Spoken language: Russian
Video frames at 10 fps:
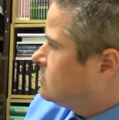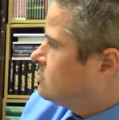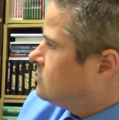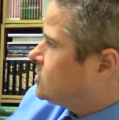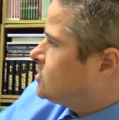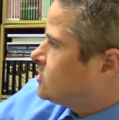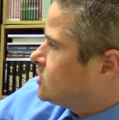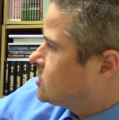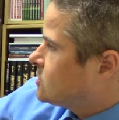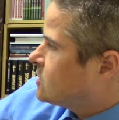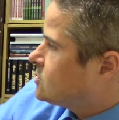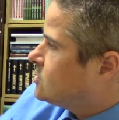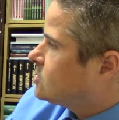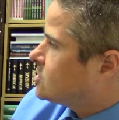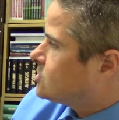ну, а части
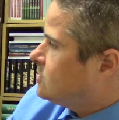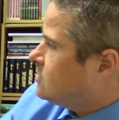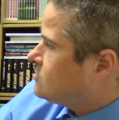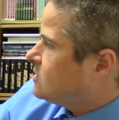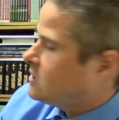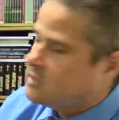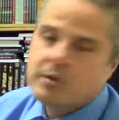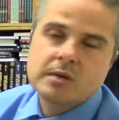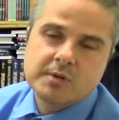16 этажные, и все они были